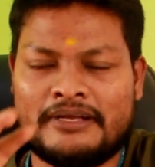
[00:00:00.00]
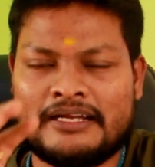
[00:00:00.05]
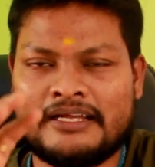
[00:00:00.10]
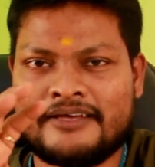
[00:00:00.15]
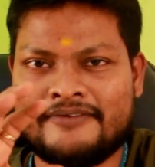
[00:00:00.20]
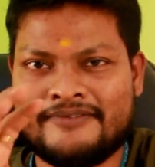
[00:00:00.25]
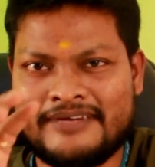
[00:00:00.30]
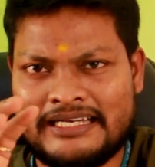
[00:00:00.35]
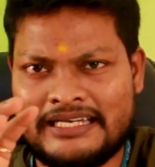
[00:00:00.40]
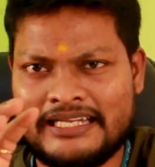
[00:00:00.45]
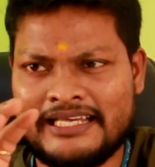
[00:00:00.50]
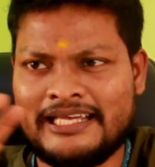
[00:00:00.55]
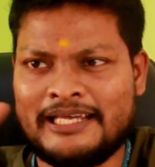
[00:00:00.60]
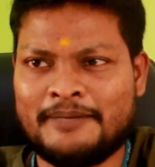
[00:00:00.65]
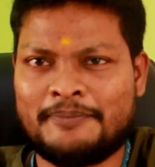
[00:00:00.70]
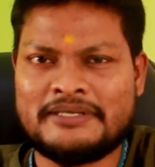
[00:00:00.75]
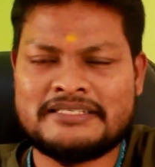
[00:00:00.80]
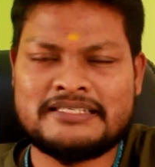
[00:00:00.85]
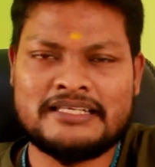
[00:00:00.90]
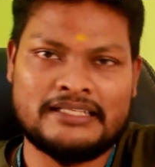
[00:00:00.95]
போகிறேன் வீட்டிலே
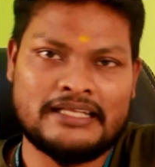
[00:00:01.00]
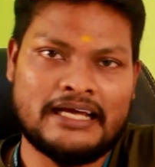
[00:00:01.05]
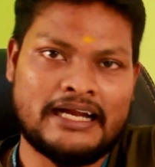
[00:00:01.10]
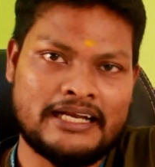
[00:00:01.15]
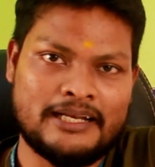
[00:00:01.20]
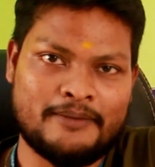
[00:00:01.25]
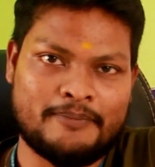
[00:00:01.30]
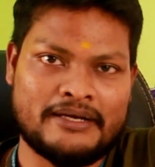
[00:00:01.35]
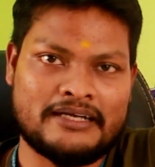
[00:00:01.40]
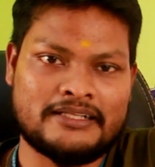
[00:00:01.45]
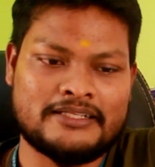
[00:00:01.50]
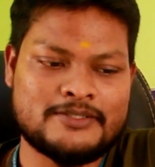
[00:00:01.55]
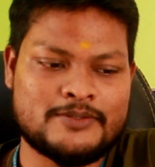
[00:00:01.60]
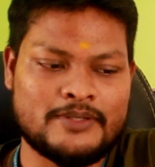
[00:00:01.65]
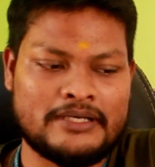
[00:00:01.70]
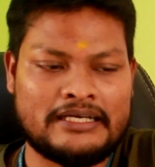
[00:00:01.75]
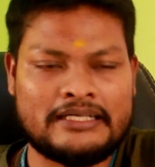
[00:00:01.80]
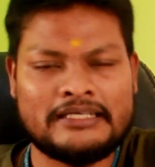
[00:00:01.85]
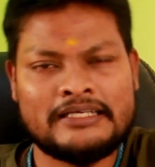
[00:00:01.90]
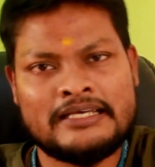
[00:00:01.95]
எப்படி சார் இதை ஹேண்டில் பண்ணுறதுன்னு
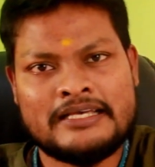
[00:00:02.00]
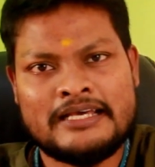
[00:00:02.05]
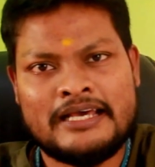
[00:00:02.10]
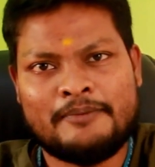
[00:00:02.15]
சொல்லிட்டு